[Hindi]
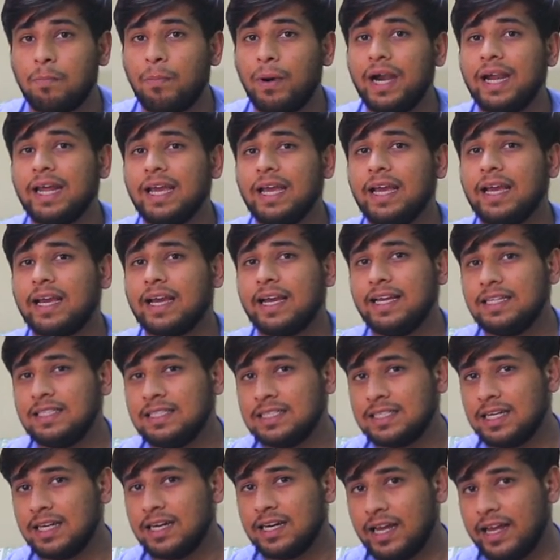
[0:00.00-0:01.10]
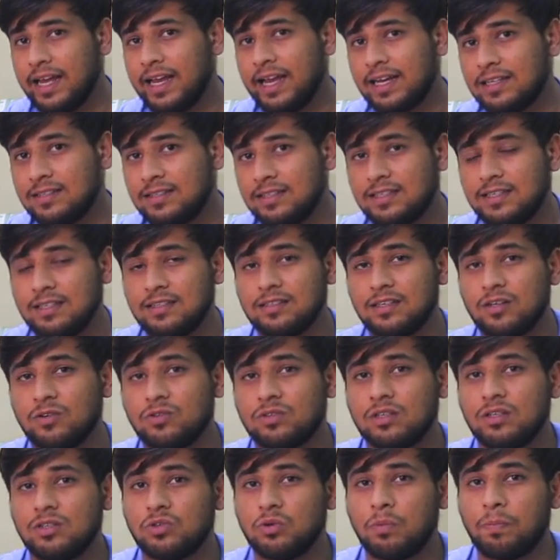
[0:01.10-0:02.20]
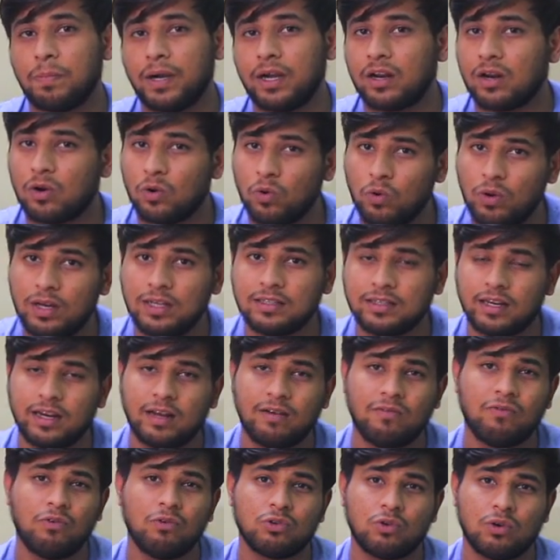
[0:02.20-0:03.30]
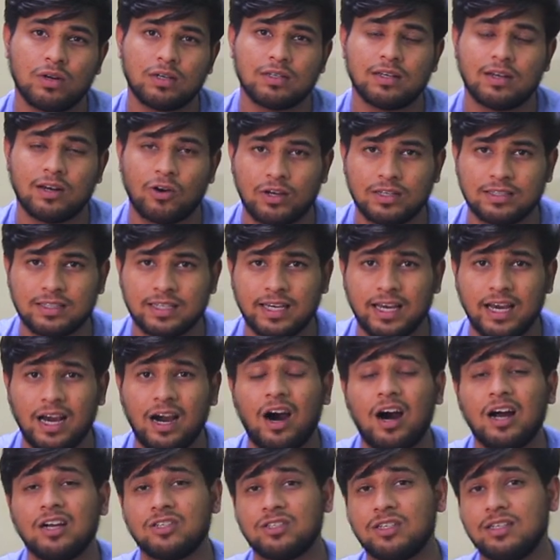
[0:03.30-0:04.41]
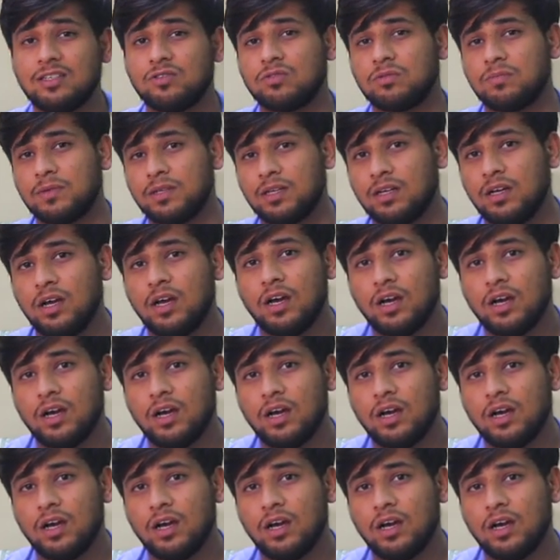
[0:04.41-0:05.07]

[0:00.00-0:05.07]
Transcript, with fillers: बट एक इंजन एक ऐसी चीज़ है उसकी जो पेट्रोल इंजन है वो थोड़ा सा नॉइजी है हार्शनेस उसमें